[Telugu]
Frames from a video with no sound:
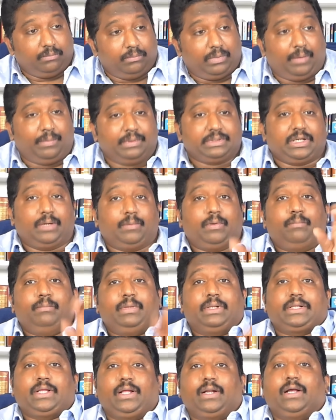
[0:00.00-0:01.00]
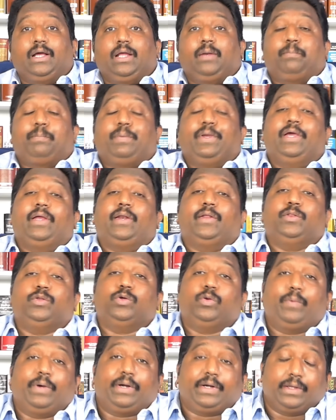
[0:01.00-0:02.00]
బాబాసాహెబ్ అంబేద్కర్ గారి పేరు
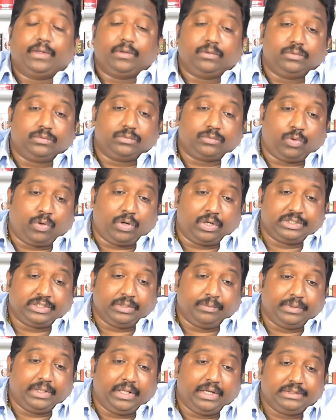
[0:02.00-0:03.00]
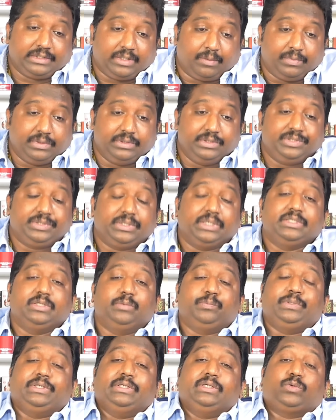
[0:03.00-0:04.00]
ఎందుకు పెట్టారు కోనసీమ దానికి సంబంధించి అని
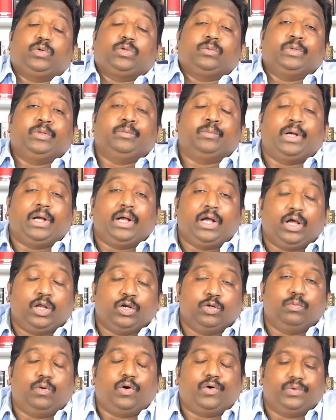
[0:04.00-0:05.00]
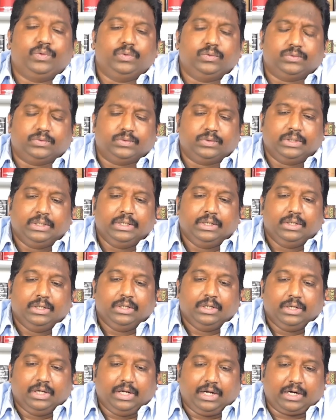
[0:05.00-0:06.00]
చెప్పి కొంతమంది మహానుభావులు
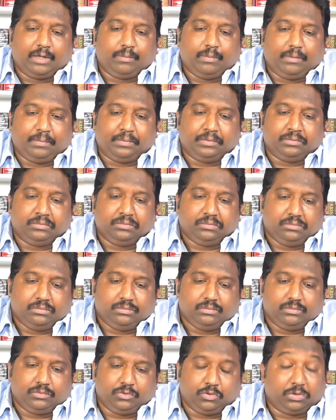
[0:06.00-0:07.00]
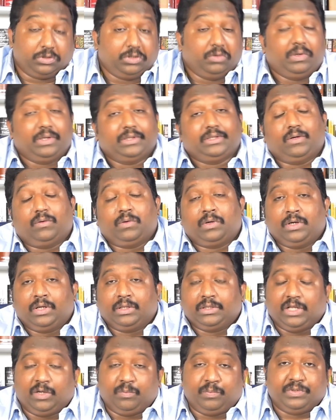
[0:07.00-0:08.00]
అక్కడ పాపం యుద్ధ
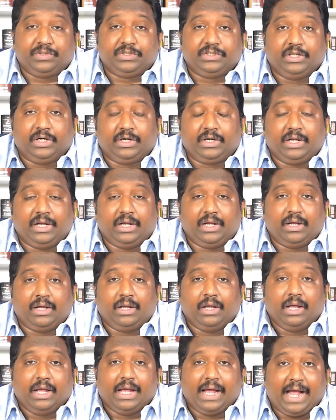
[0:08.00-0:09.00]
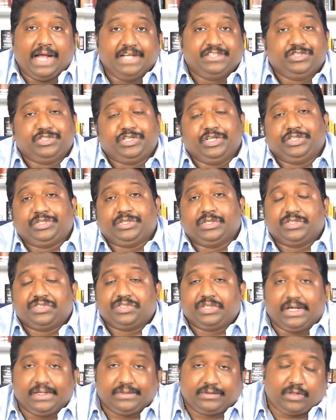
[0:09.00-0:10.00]
వాతావరణం తలపించేటట్టుగా అజిటేషన్స్
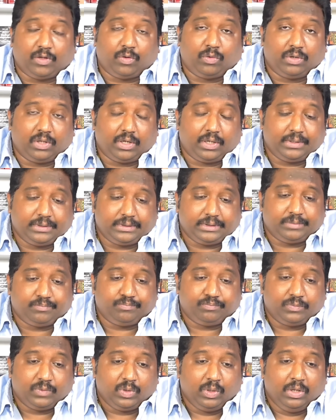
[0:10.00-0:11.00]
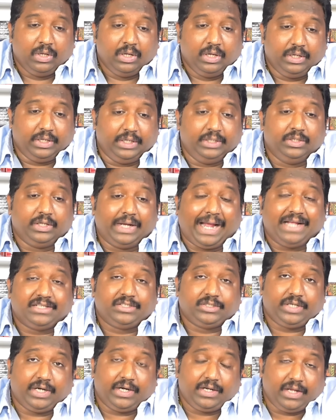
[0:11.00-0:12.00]
చేస్తూ ఉన్నారంట ఎందుకు
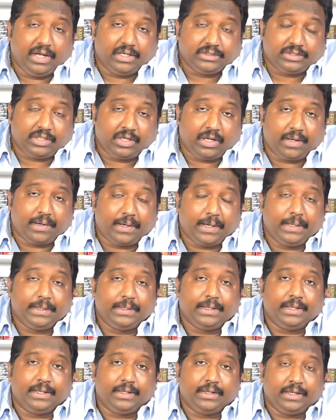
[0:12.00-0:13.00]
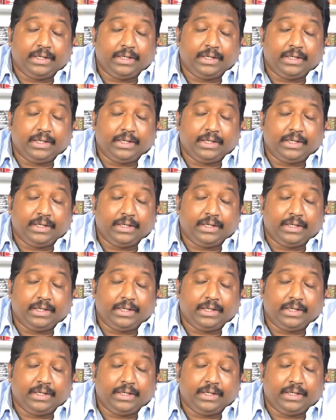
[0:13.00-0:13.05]
అజిటేట్ చేస్తున్నారా అంటే